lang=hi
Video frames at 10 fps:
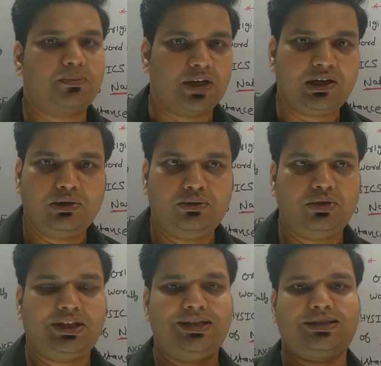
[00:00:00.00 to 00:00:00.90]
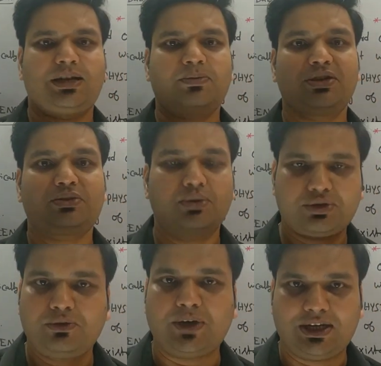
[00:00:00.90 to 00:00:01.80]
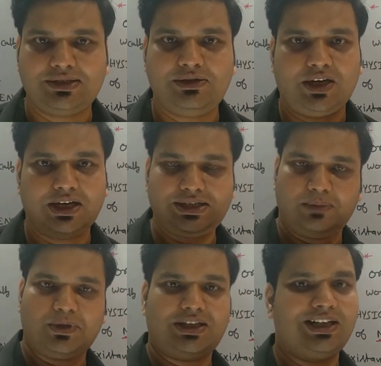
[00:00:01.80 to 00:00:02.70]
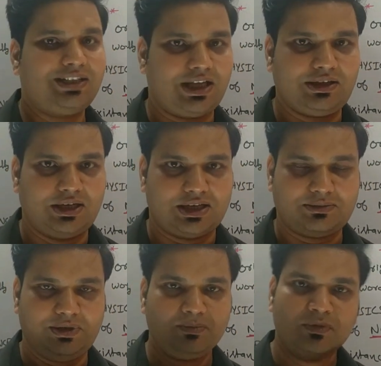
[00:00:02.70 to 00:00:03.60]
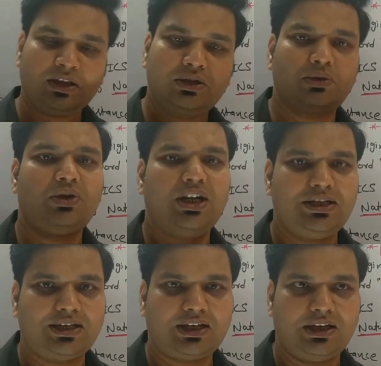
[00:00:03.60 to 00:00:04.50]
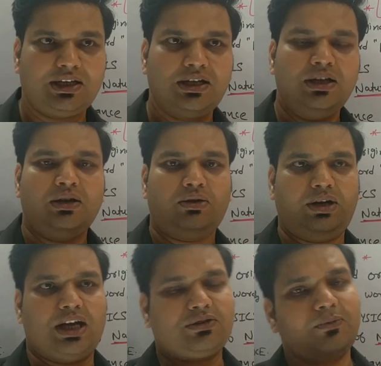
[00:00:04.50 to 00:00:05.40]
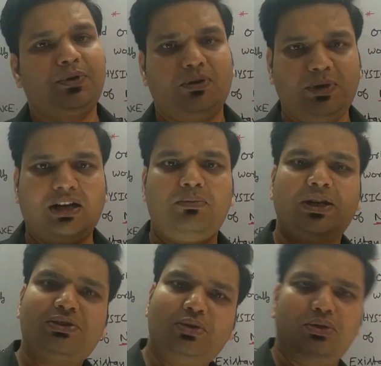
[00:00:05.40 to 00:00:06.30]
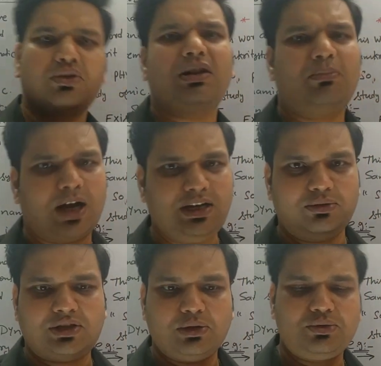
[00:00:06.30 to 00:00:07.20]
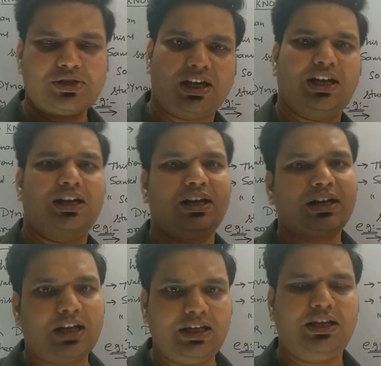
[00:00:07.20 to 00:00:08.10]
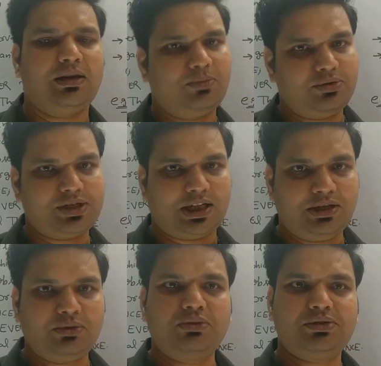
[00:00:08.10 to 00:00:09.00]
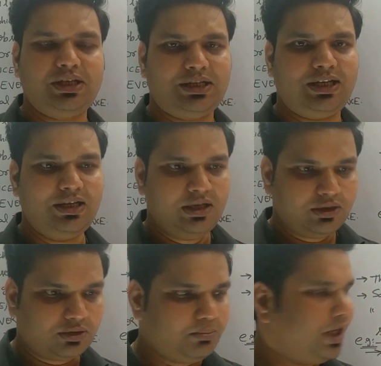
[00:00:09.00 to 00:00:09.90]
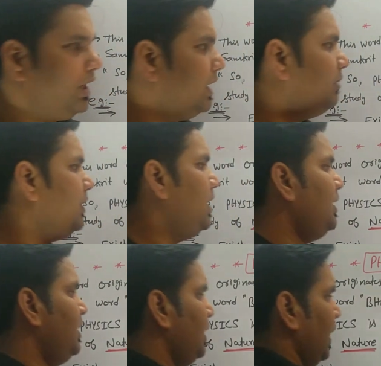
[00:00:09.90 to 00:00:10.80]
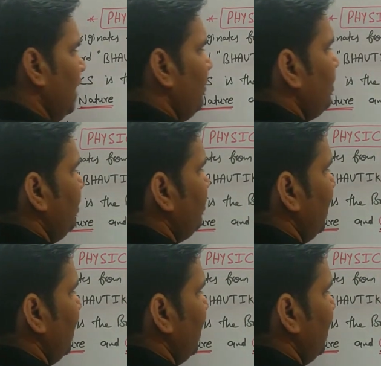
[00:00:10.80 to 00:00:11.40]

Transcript: आपके इंक्लूड होते हैं जैसे आपका सोर्स ऑफ एनर्जी वाला चैप्टर था टेंथ क्लास में तो वो नेचर के अंदर और नेचुरल फिनोमना मीन्स दोनों कंबाइन होते हैं कुछ अलग अलग नहीं है बहुत ज्यादा दोनों चीजें तो मेनली हमने इलेवंथ और